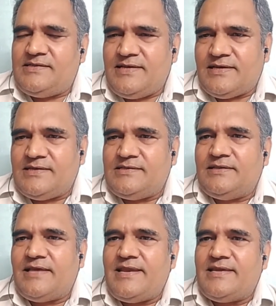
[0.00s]
किसी न
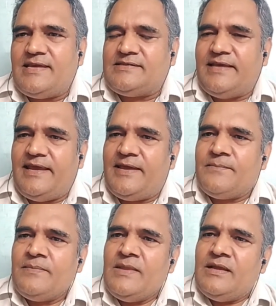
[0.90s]
किसी तरीके से
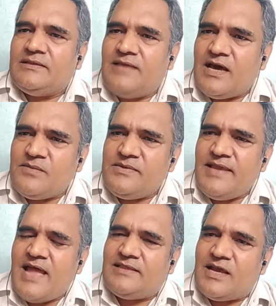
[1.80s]
धर्म
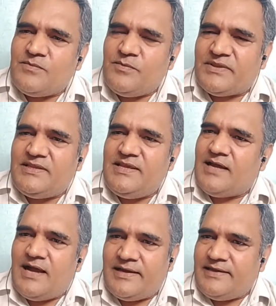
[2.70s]
या धर्म
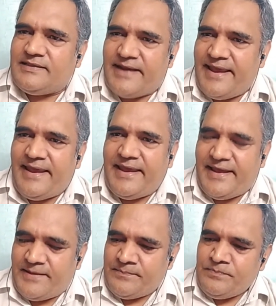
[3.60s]
प्रतीक अंकित रहे
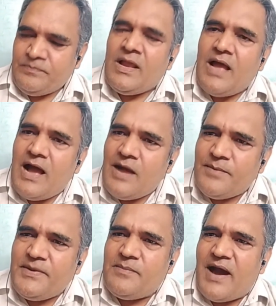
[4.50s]
हैं
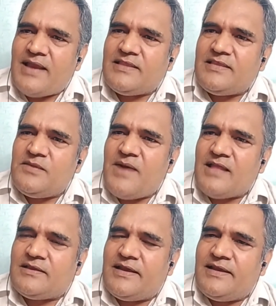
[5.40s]
हम अपने भारत की
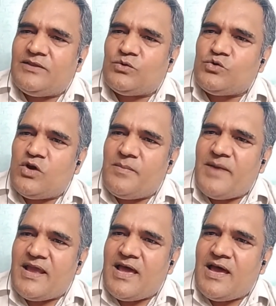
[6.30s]
बात करें तो जो
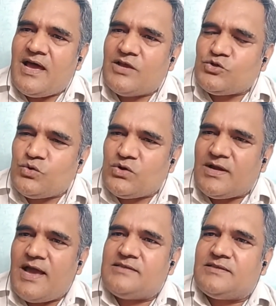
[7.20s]
हमारा
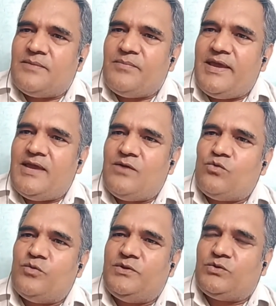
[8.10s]
अशोक का स्तंभ है
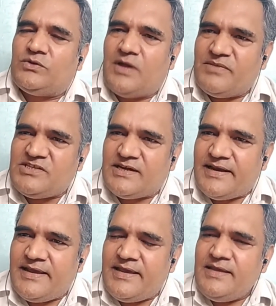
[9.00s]
वो भी तो धम्म
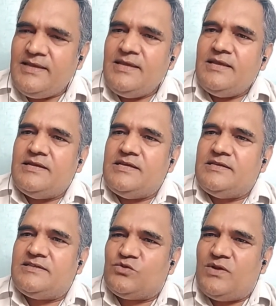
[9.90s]
चक्र है
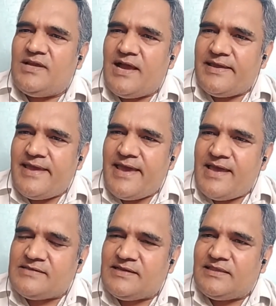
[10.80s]
नीचे जो लिखा गया
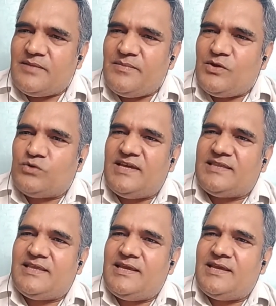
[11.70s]
है सत्यमेव
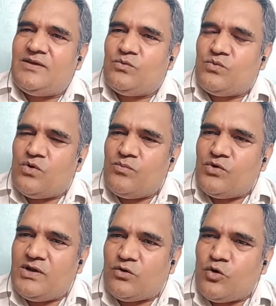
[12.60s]
जयते वो
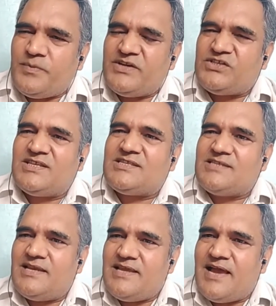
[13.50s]
मुंडकोपनिषद
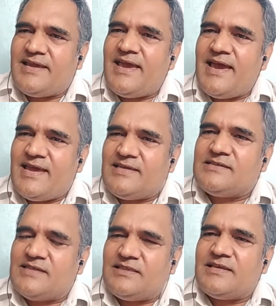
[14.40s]
से लिया गया है
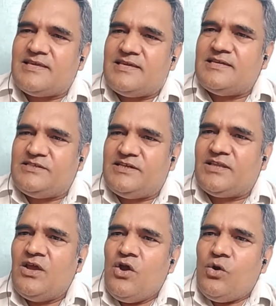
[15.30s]
कि सत्य की ही
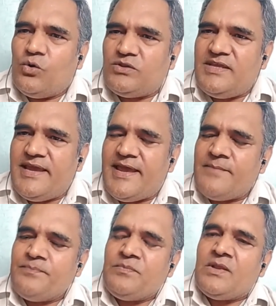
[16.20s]
जीत होती है
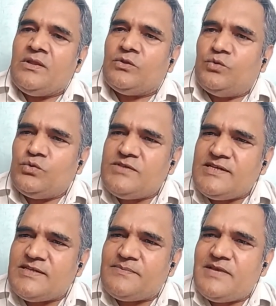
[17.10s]

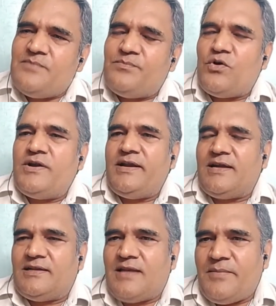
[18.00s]
दूसरी सबसे
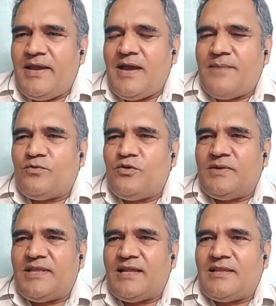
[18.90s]
इंपॉर्टेंट घटना मैं आपको
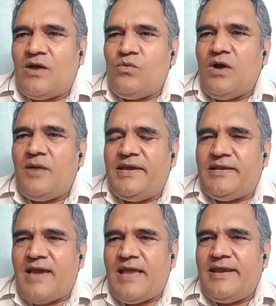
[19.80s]
बताता हूं
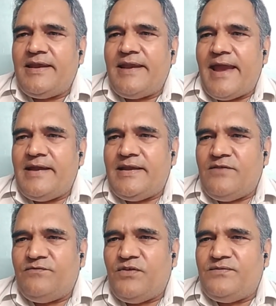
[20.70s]
अमेरिका ने
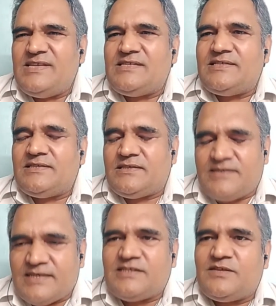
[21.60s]

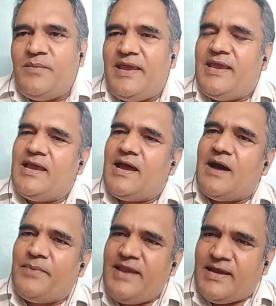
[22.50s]
1956 में
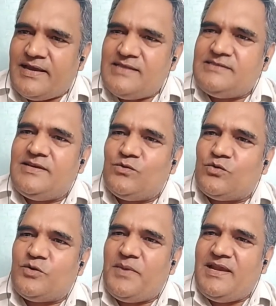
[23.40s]
अपने करेंसी
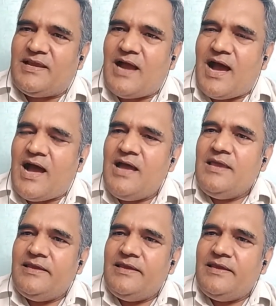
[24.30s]
नोट पे लिखा